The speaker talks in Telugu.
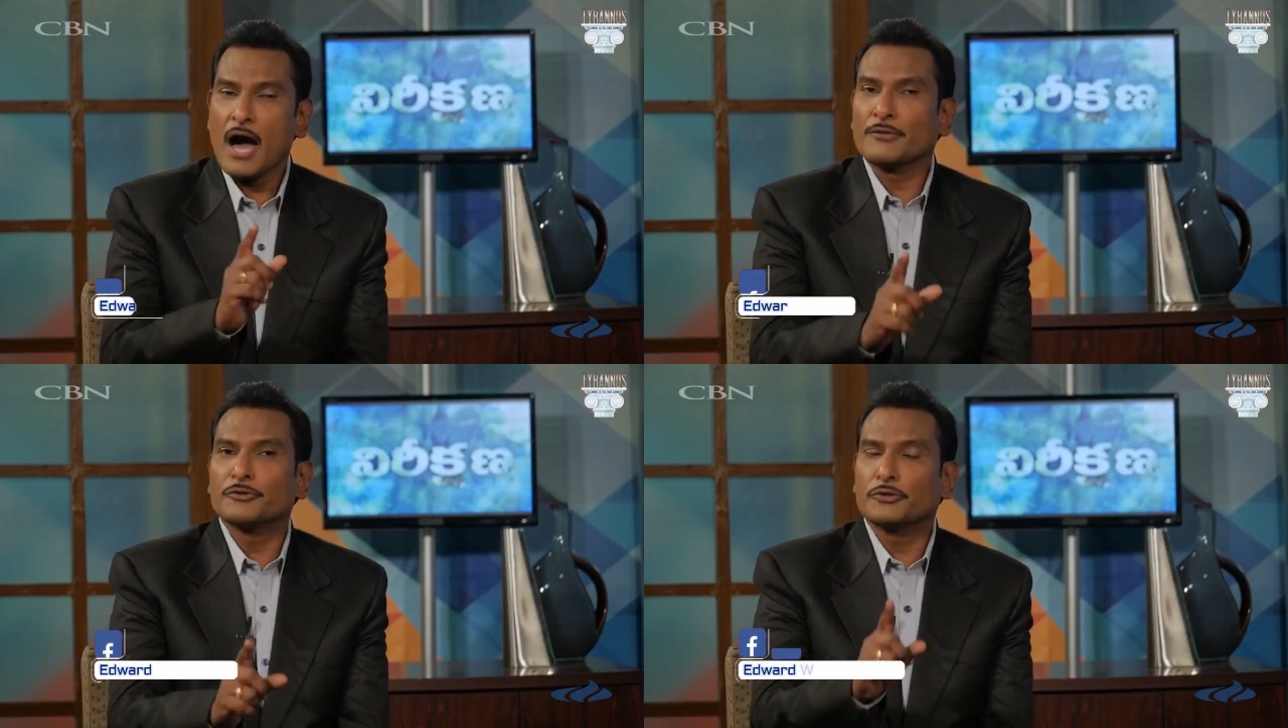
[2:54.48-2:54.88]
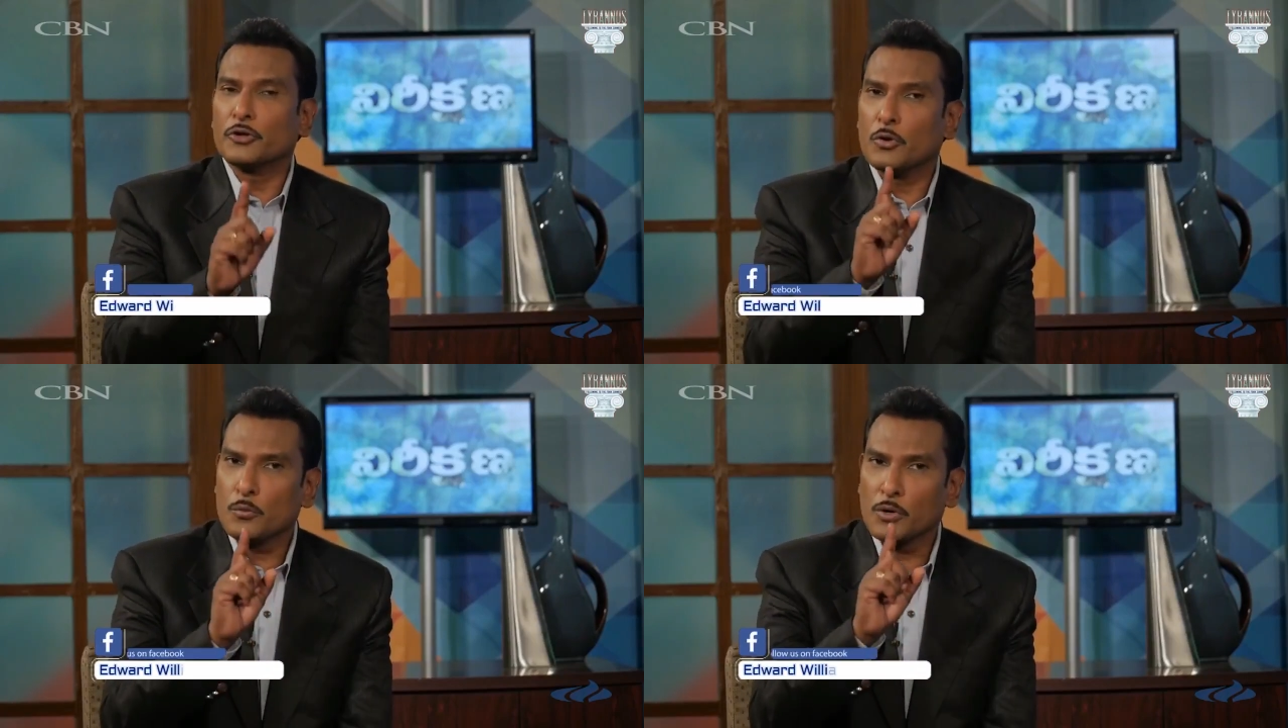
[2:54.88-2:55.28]

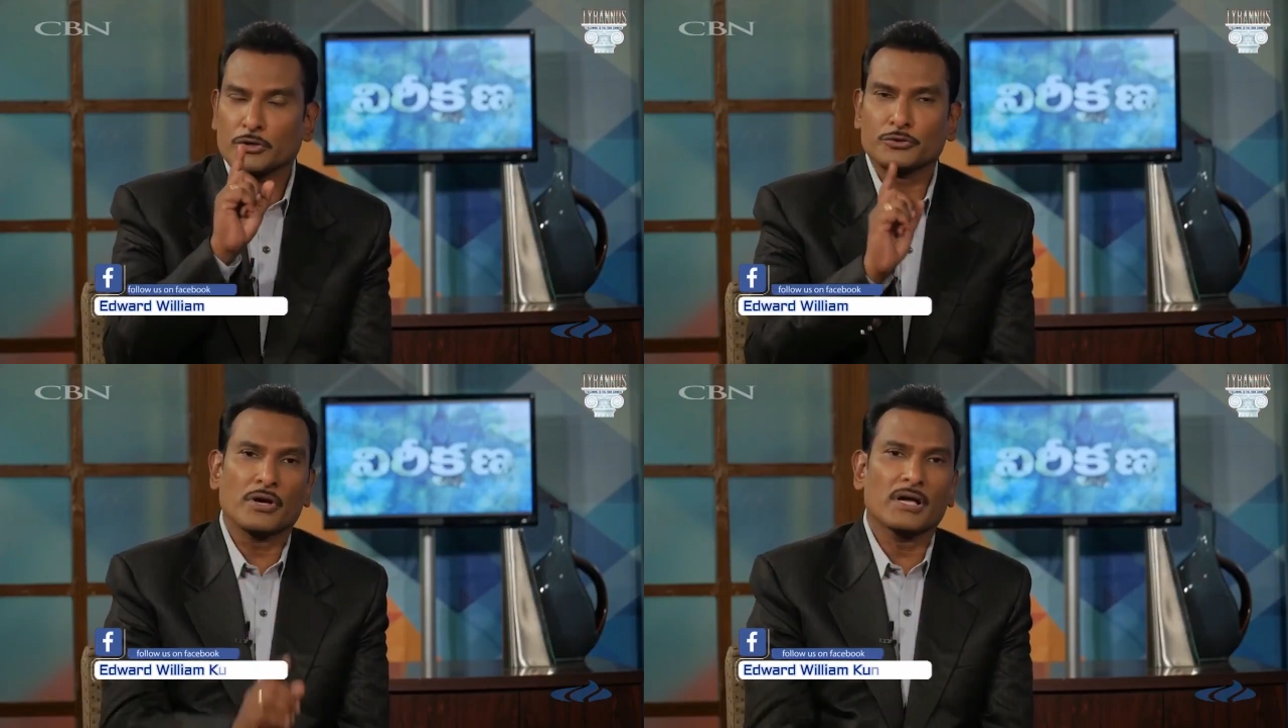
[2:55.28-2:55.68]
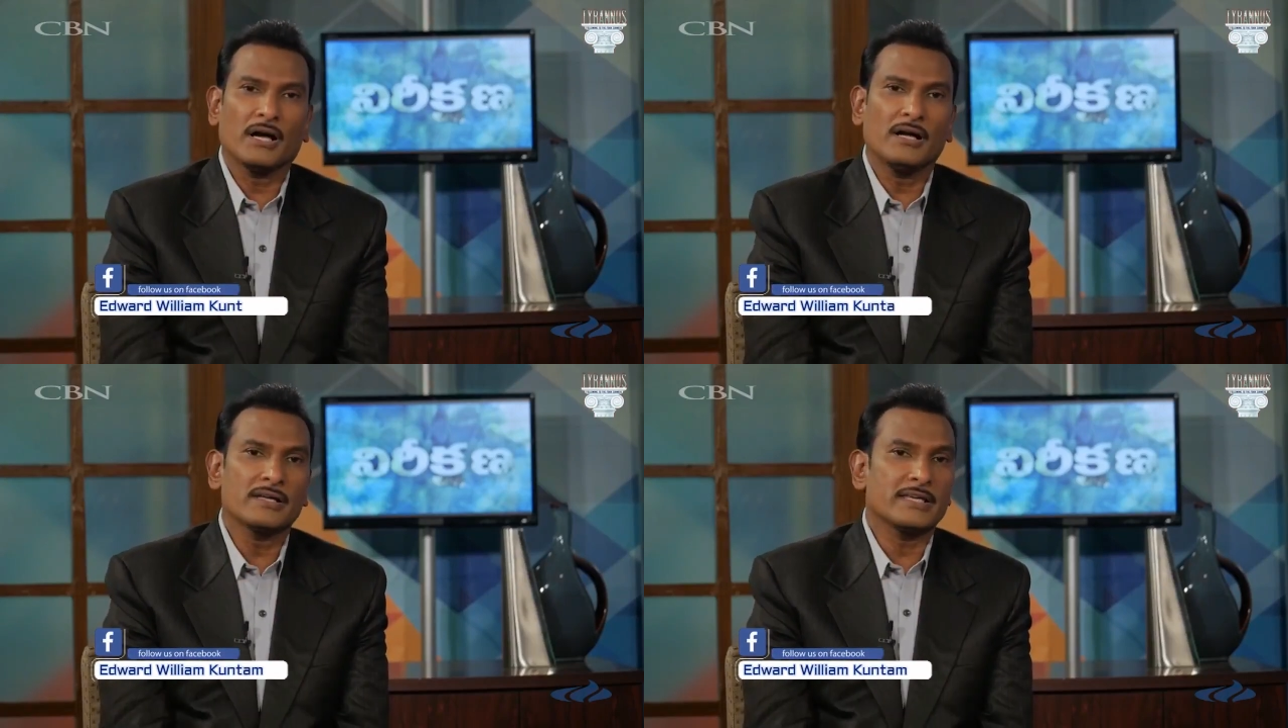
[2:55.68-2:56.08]
అందుట్లో ఒక దొంగ
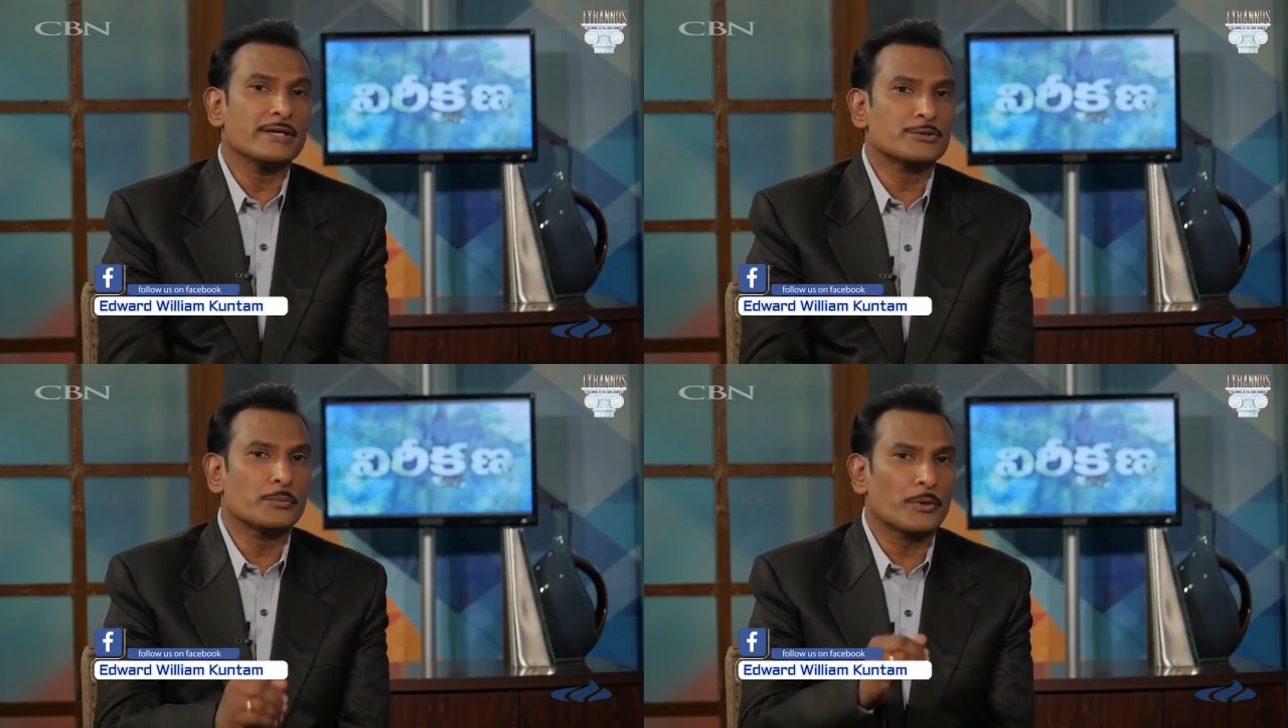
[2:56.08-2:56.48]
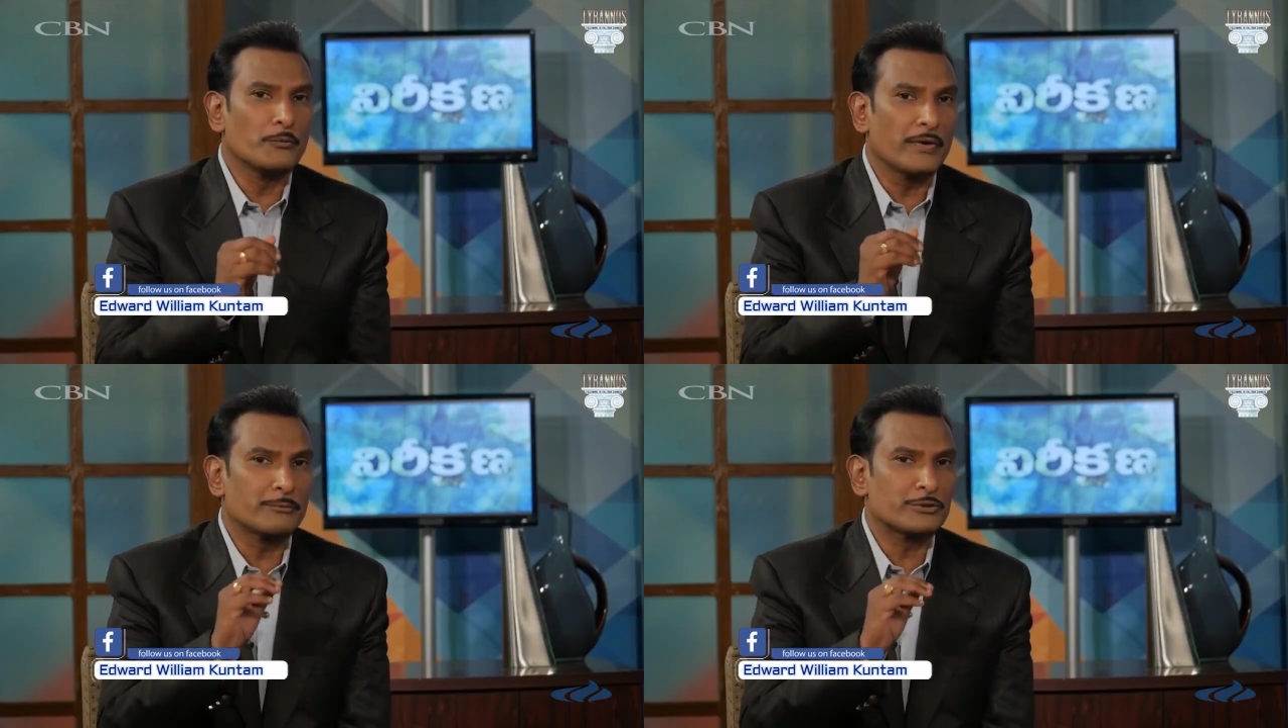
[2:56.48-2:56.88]

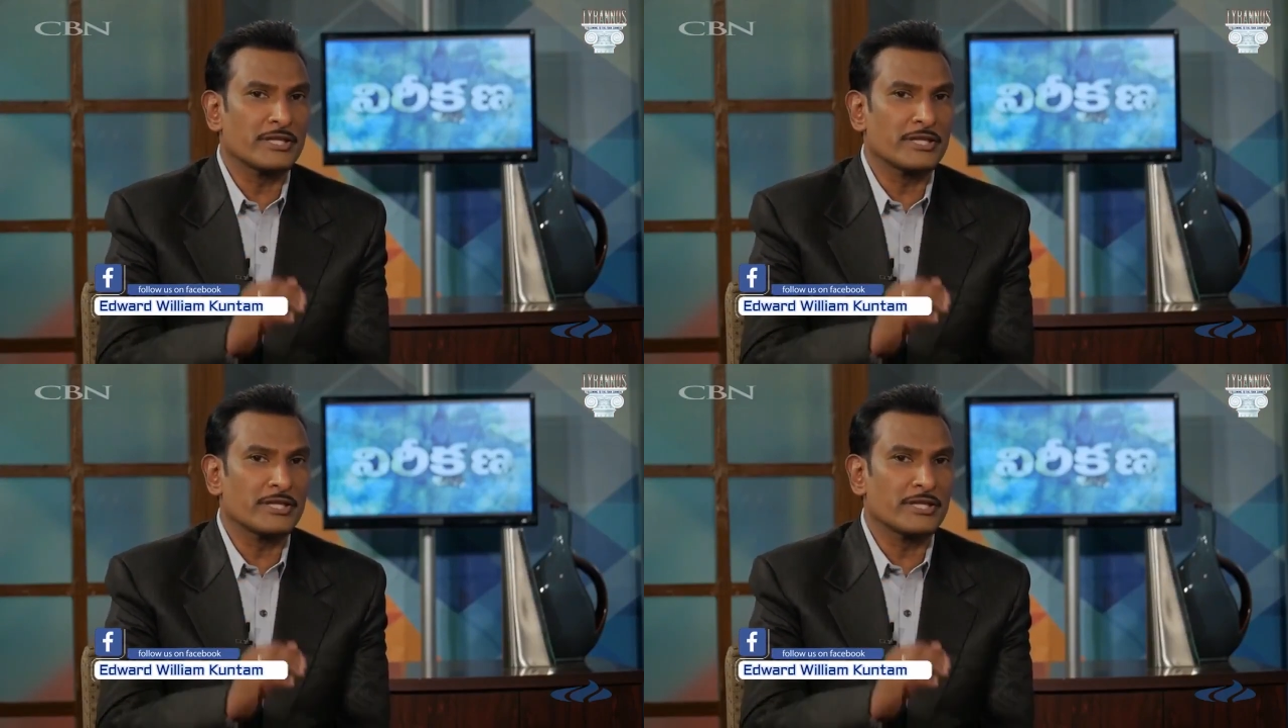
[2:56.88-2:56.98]
యేసుప్రభు వైపు